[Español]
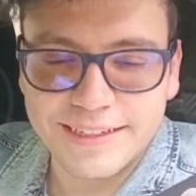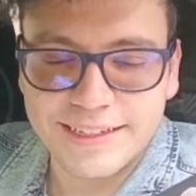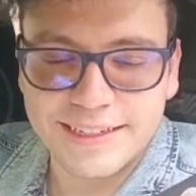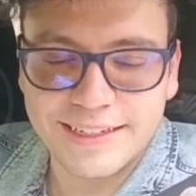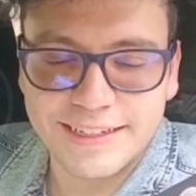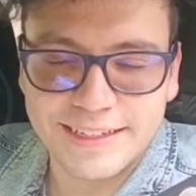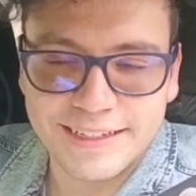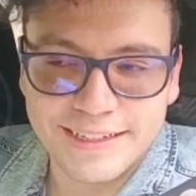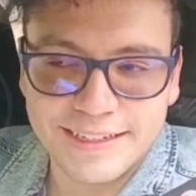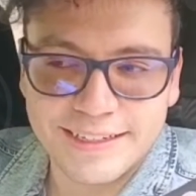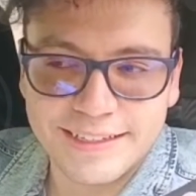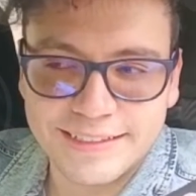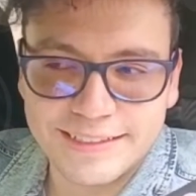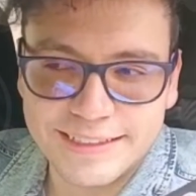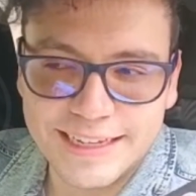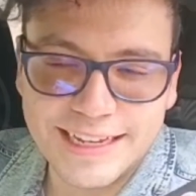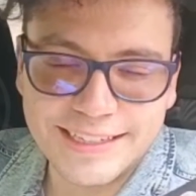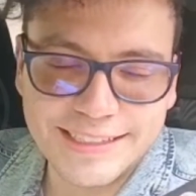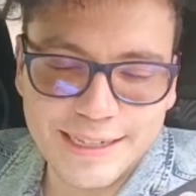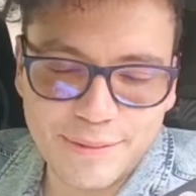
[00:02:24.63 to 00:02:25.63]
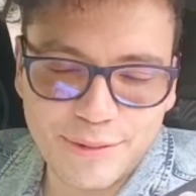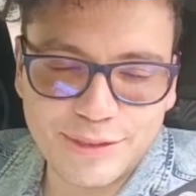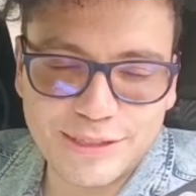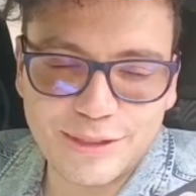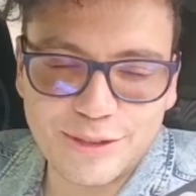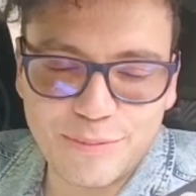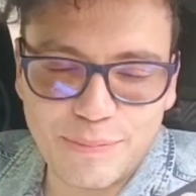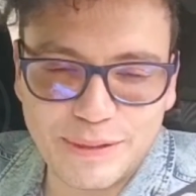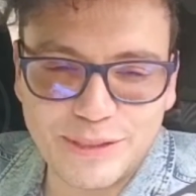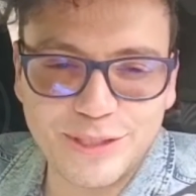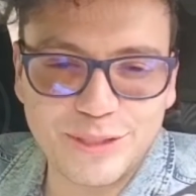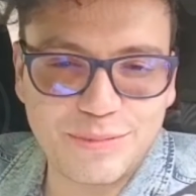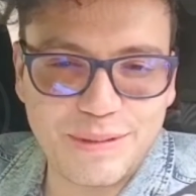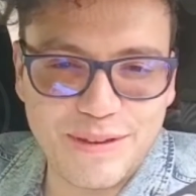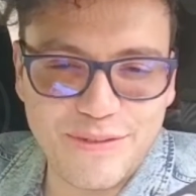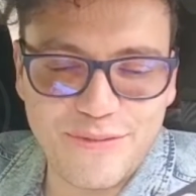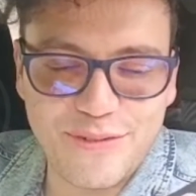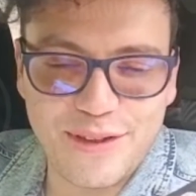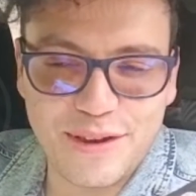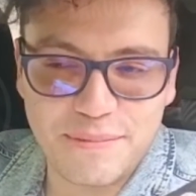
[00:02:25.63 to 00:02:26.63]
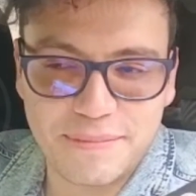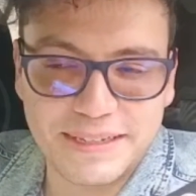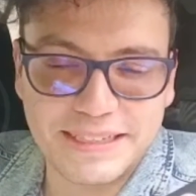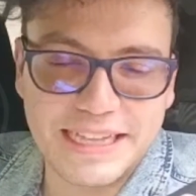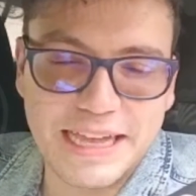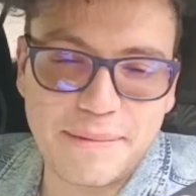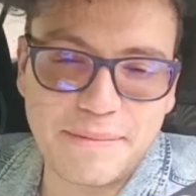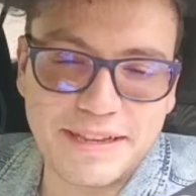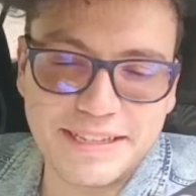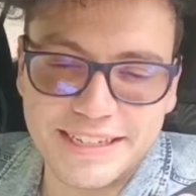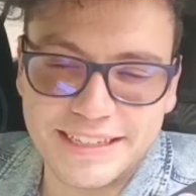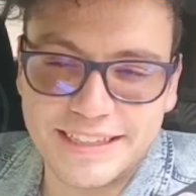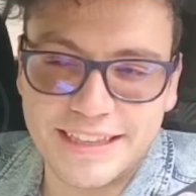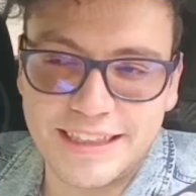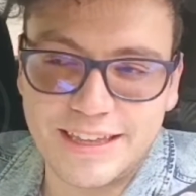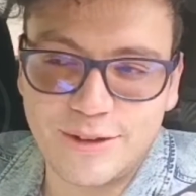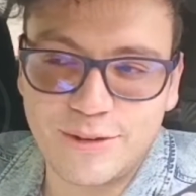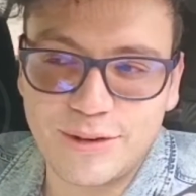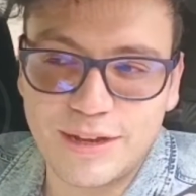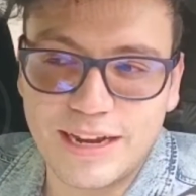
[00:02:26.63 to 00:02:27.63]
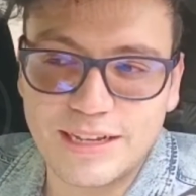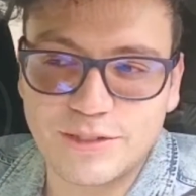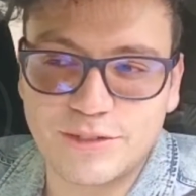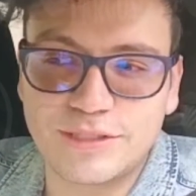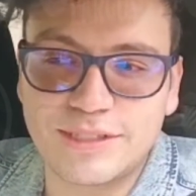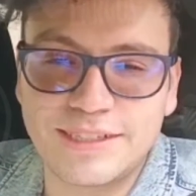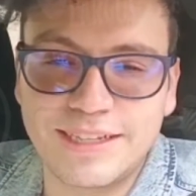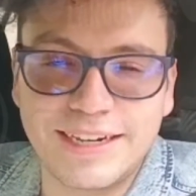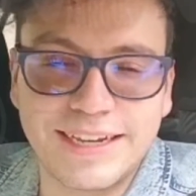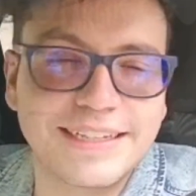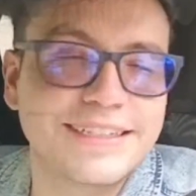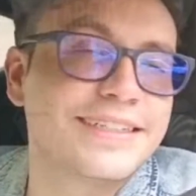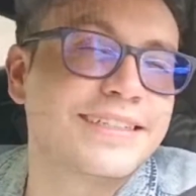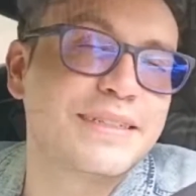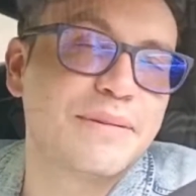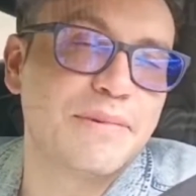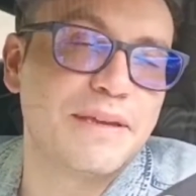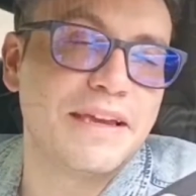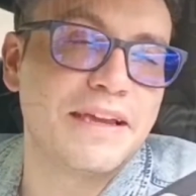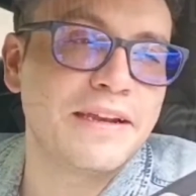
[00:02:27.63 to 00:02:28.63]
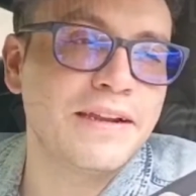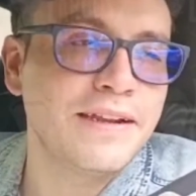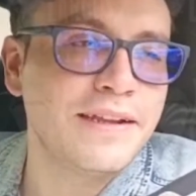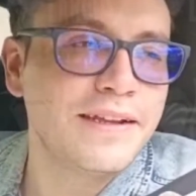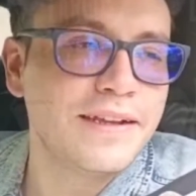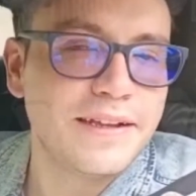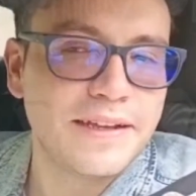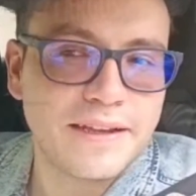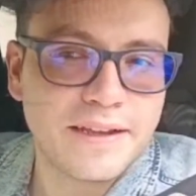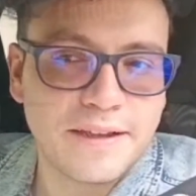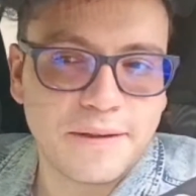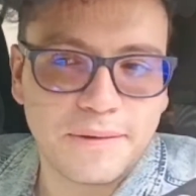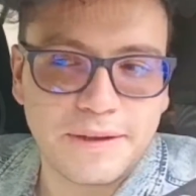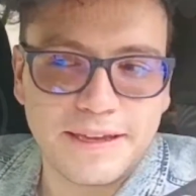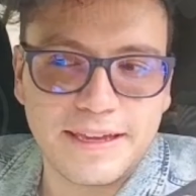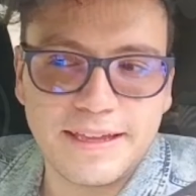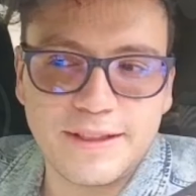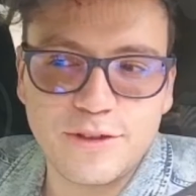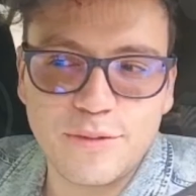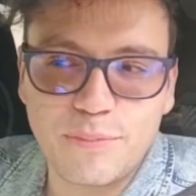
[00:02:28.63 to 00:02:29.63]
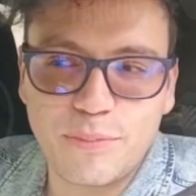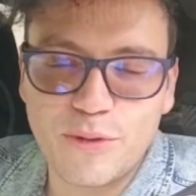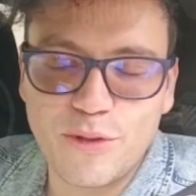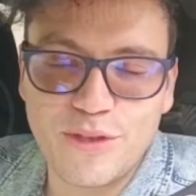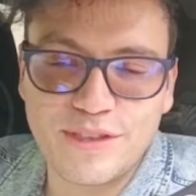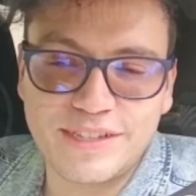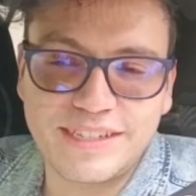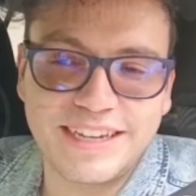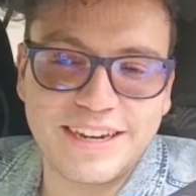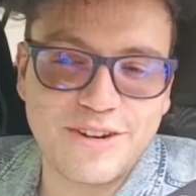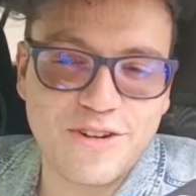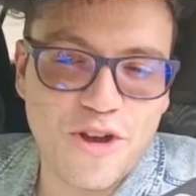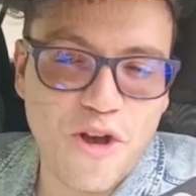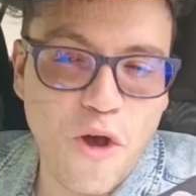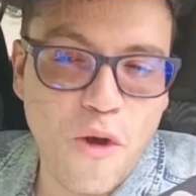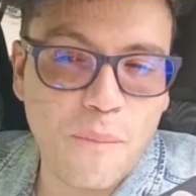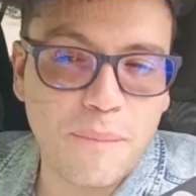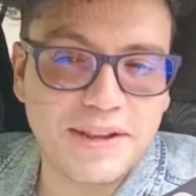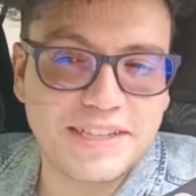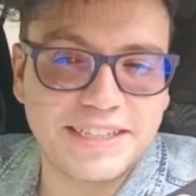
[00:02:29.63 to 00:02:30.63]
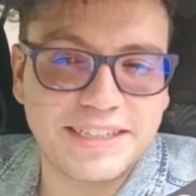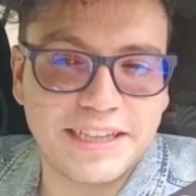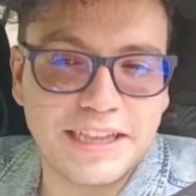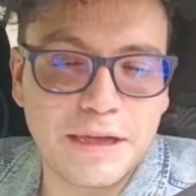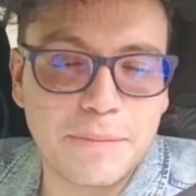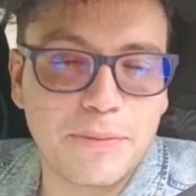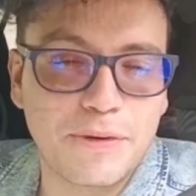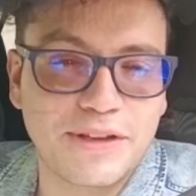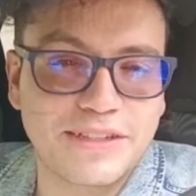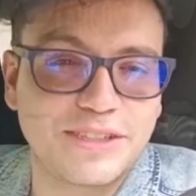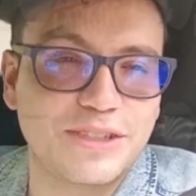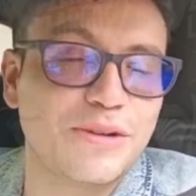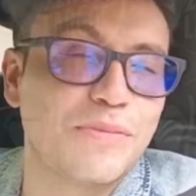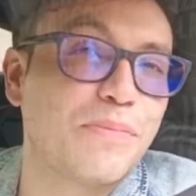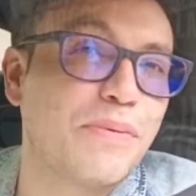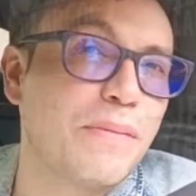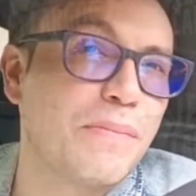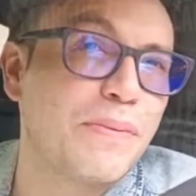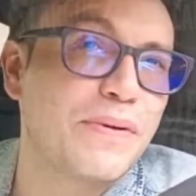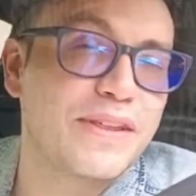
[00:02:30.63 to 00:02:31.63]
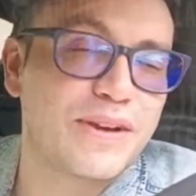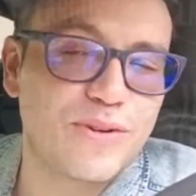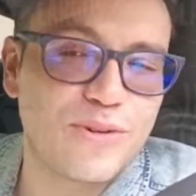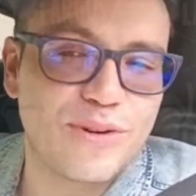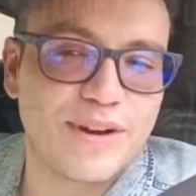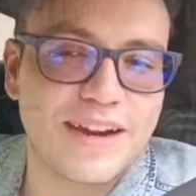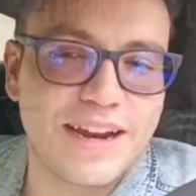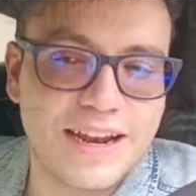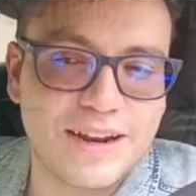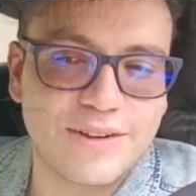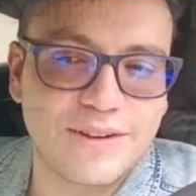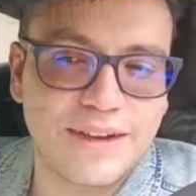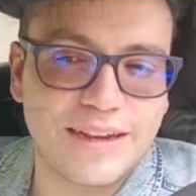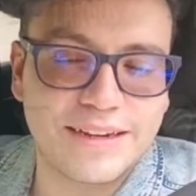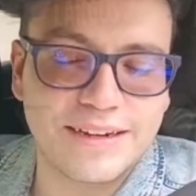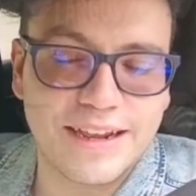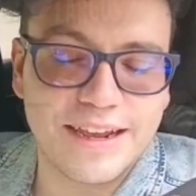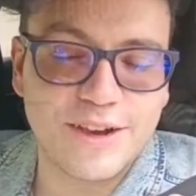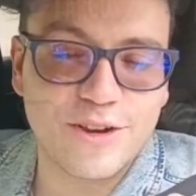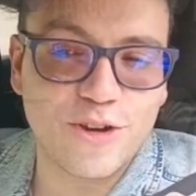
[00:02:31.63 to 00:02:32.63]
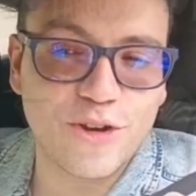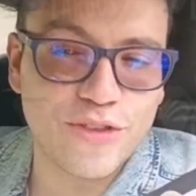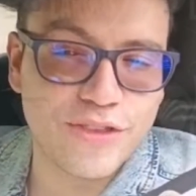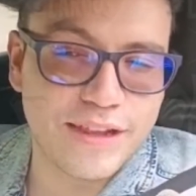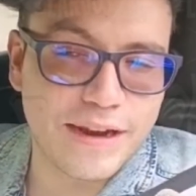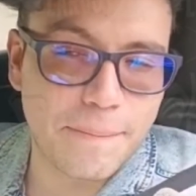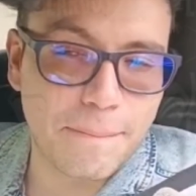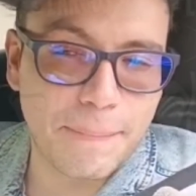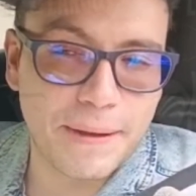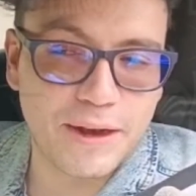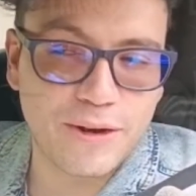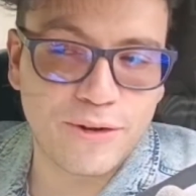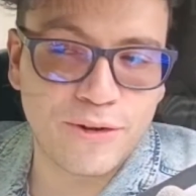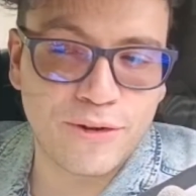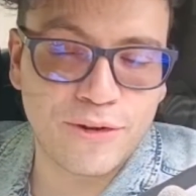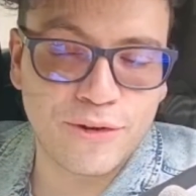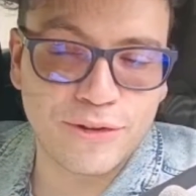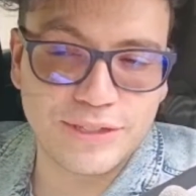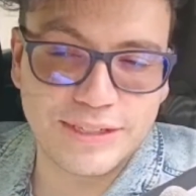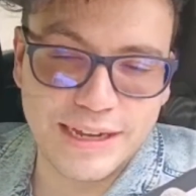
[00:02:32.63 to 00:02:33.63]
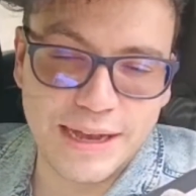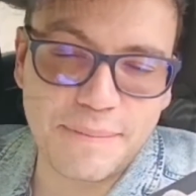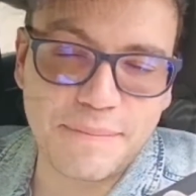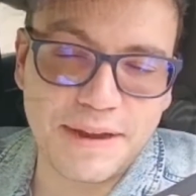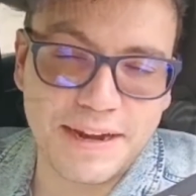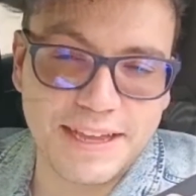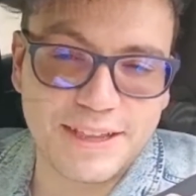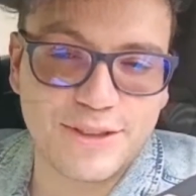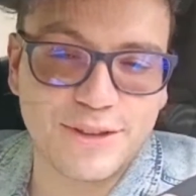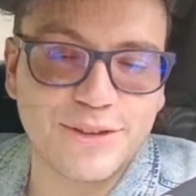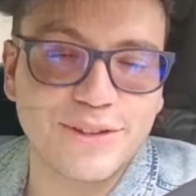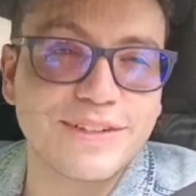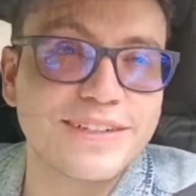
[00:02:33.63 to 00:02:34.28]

Eh, ya estamos dando pasos bien firmes, nada más que te digo que las cosas tienen que hacerse bien y no puedo decir nombres ni nada ah. porque si no me puede jugar en, contra, pero ya mérito